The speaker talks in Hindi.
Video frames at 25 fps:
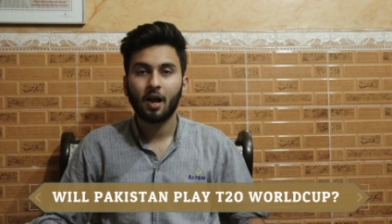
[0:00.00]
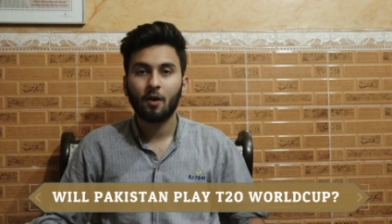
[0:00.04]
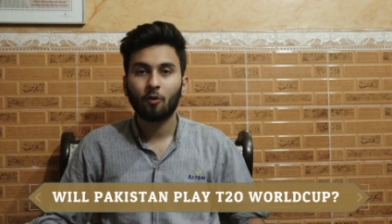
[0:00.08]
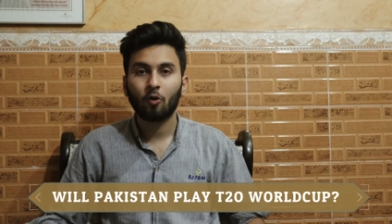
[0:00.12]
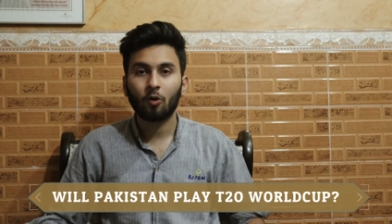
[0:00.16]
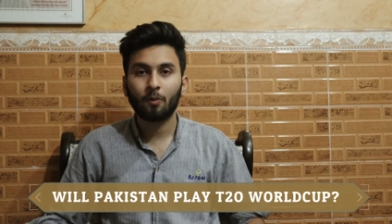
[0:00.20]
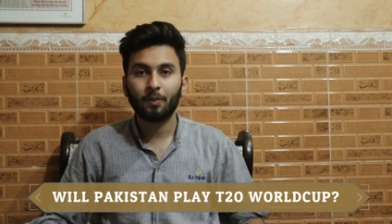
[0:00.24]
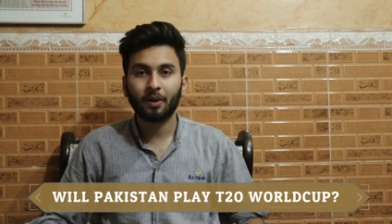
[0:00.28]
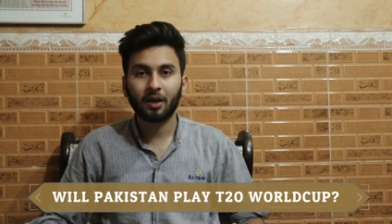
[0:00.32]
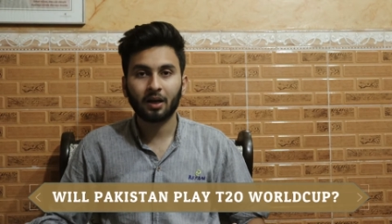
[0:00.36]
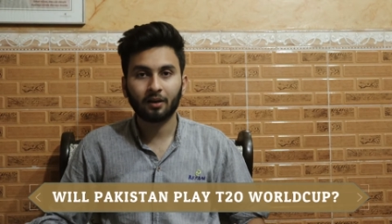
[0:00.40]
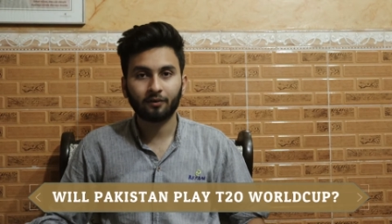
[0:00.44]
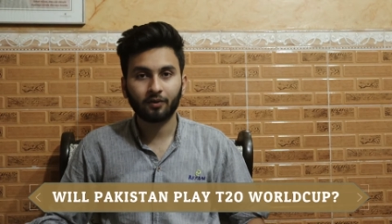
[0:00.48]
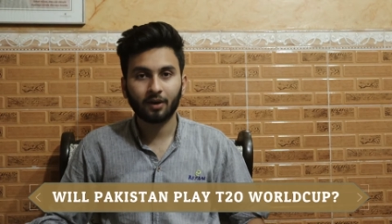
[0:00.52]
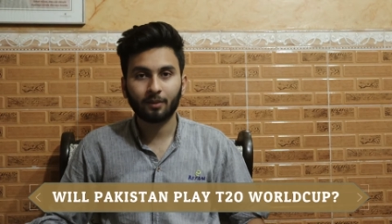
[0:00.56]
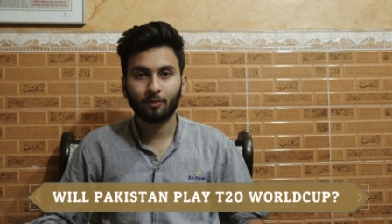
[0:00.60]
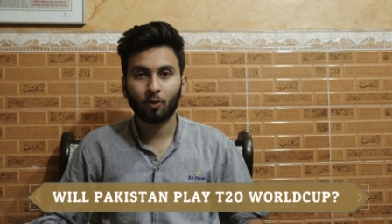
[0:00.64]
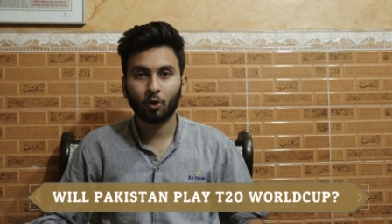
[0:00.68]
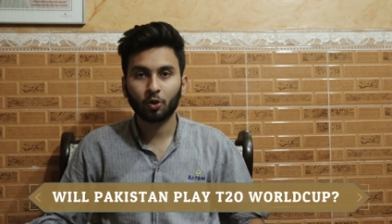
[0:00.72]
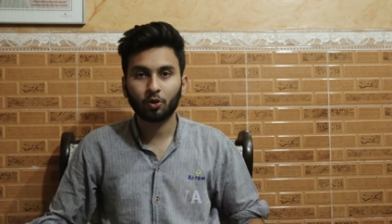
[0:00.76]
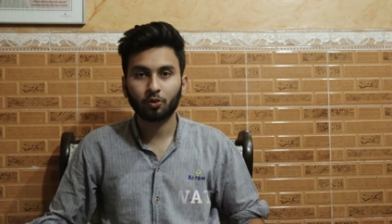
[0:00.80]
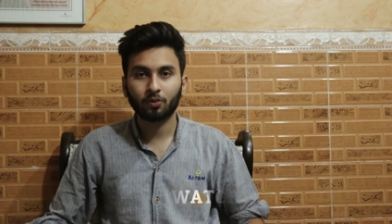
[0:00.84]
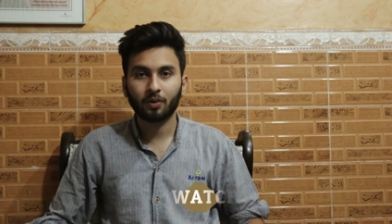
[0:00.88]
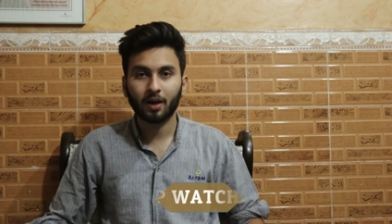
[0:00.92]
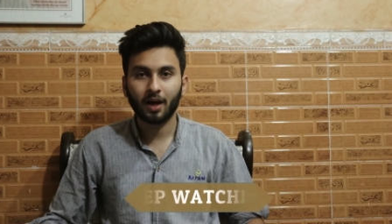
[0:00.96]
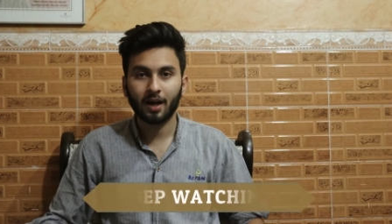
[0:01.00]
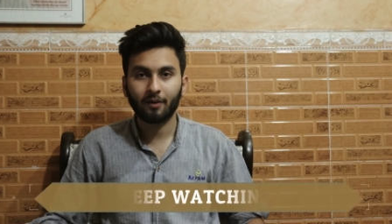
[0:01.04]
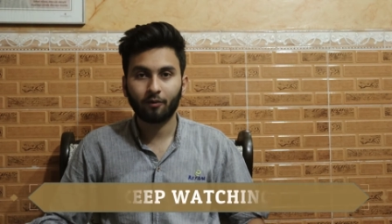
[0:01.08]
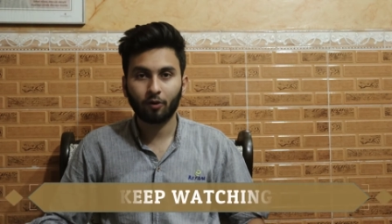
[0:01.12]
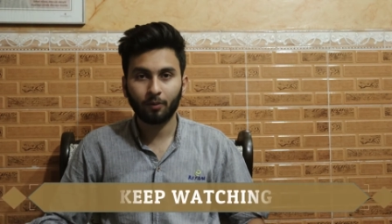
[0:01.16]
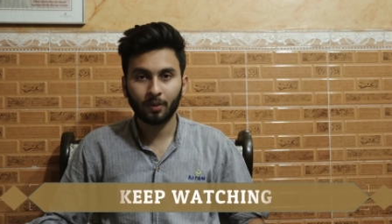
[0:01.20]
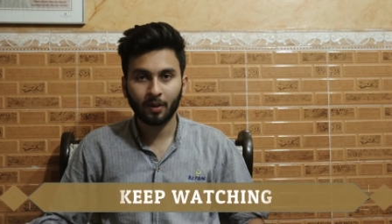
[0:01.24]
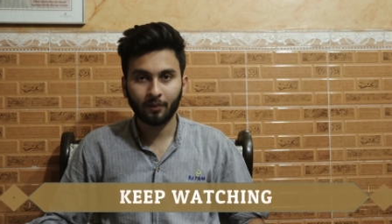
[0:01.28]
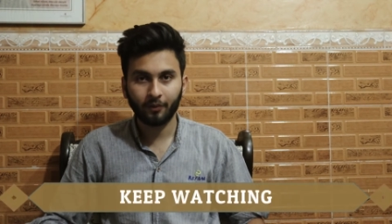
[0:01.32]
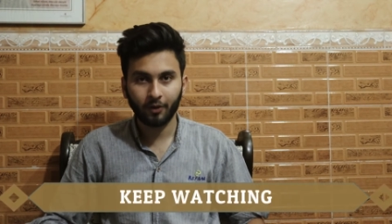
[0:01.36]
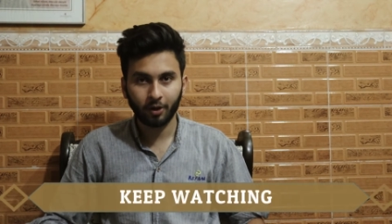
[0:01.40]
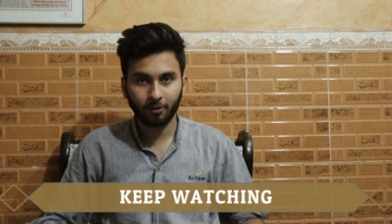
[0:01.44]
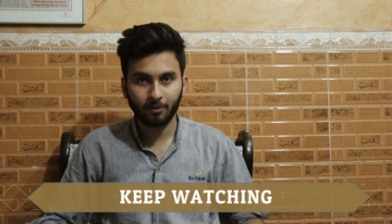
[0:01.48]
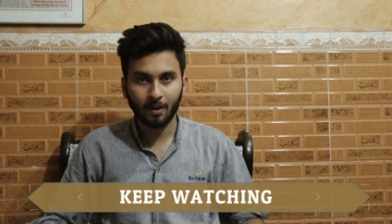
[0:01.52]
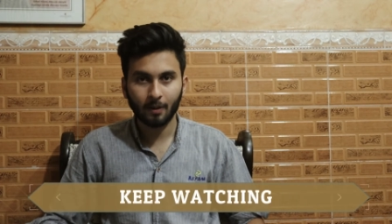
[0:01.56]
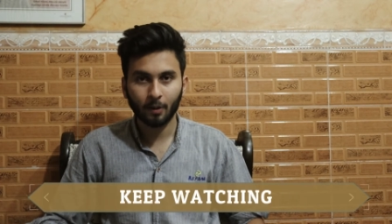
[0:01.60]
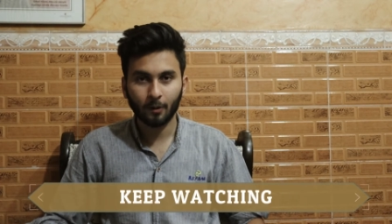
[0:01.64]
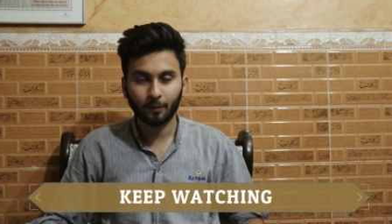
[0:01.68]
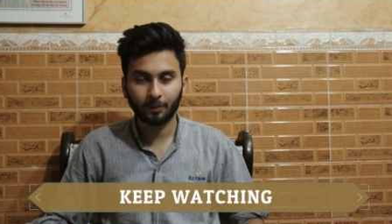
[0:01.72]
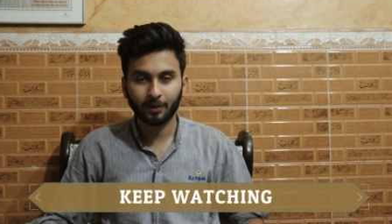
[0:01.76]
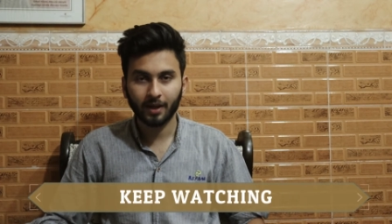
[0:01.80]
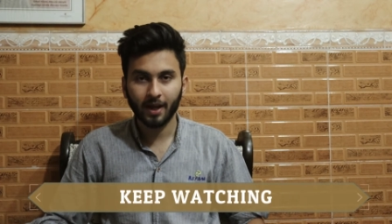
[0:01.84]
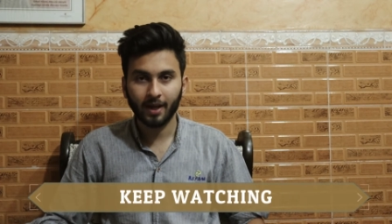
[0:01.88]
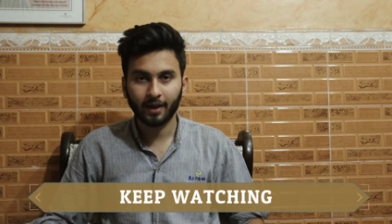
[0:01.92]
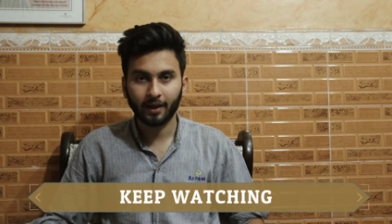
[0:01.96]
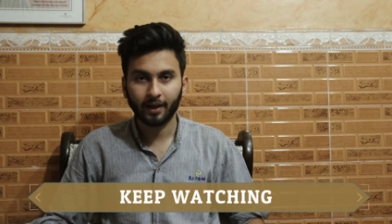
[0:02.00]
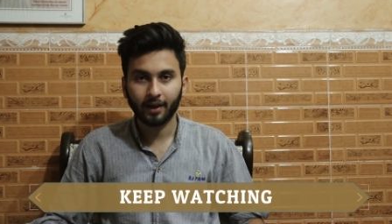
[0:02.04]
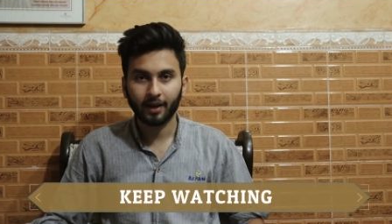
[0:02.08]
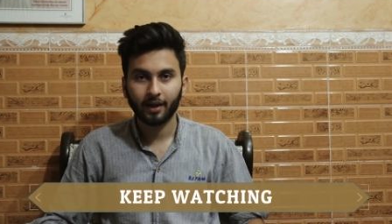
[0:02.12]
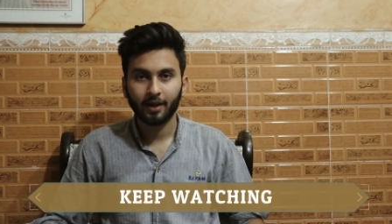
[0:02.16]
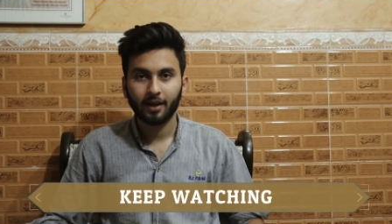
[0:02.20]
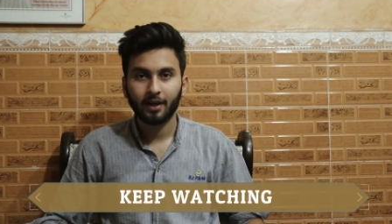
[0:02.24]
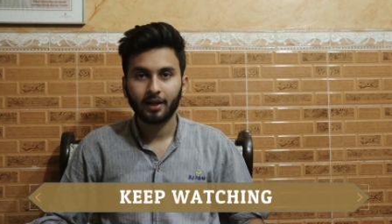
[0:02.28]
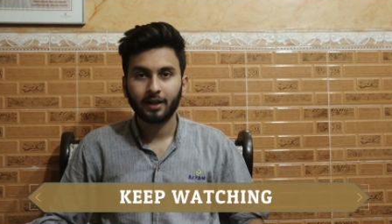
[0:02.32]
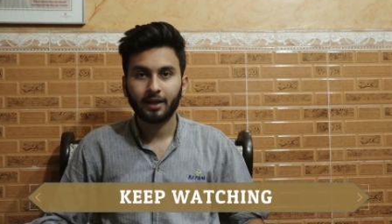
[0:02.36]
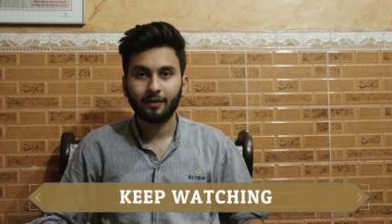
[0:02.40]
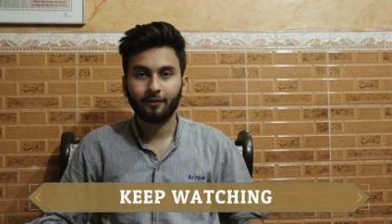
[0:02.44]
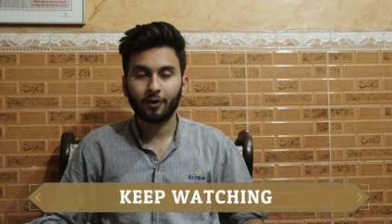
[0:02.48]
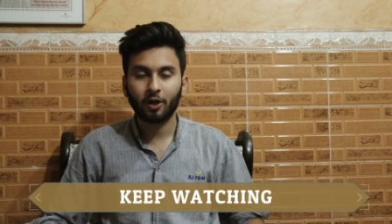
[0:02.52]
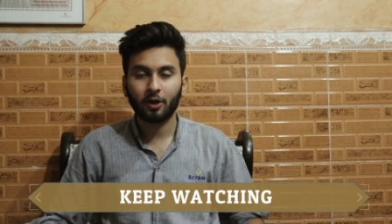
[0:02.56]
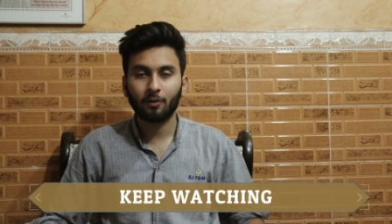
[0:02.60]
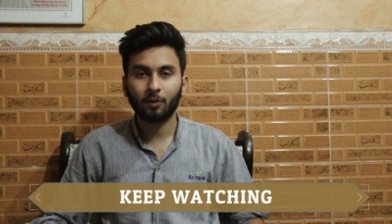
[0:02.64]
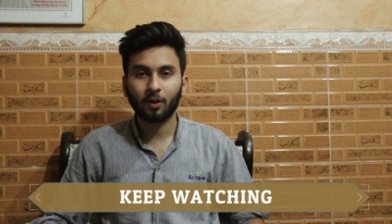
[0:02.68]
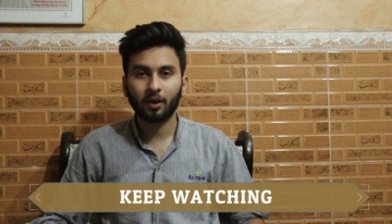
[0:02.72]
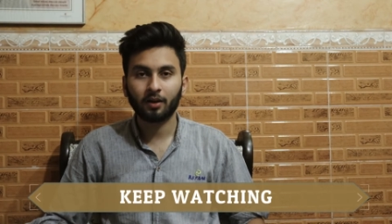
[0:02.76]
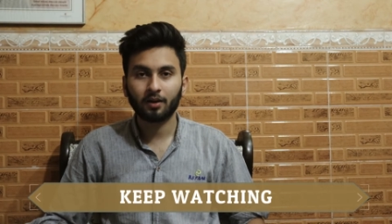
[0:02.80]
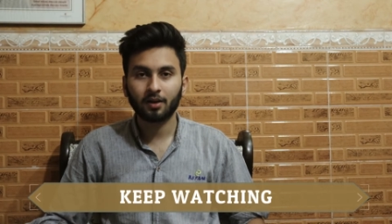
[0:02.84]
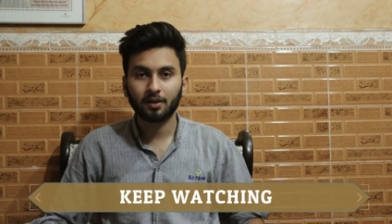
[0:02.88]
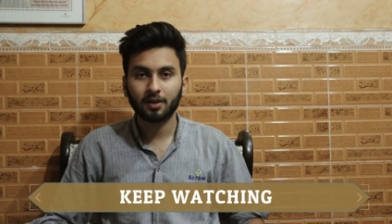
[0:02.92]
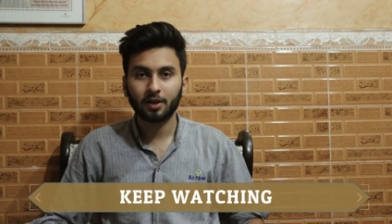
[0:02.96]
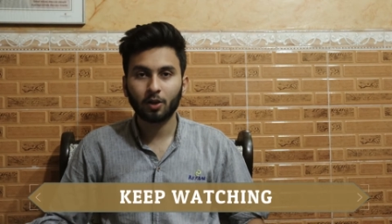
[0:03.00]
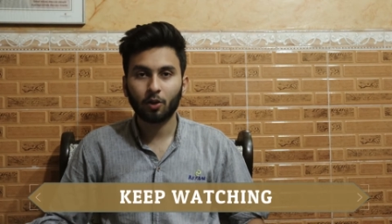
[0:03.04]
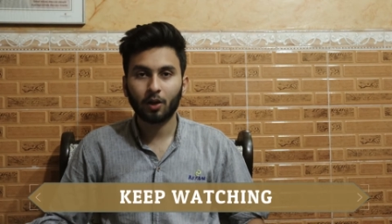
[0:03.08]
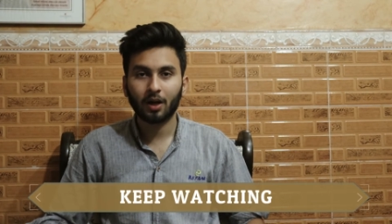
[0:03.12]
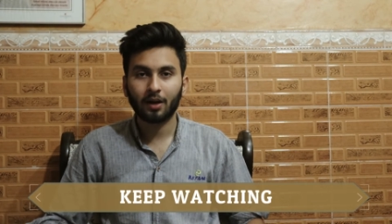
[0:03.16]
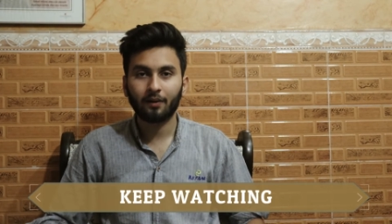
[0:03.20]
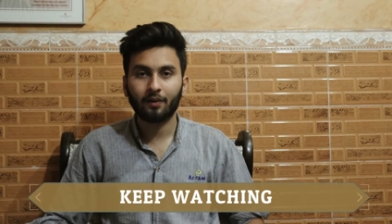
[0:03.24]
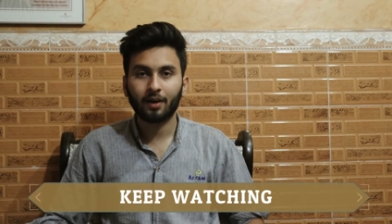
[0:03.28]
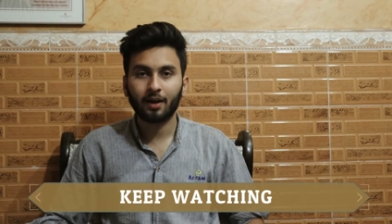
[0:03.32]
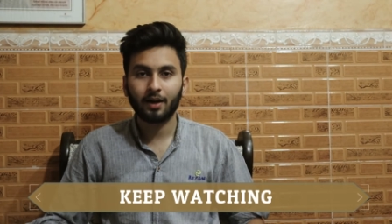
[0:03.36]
वो भी कंफर्म हो चुका है वो भी हम वीडियो में आपको बताएंगे ये वीडियो बहुत इंटरेस्टिंग होने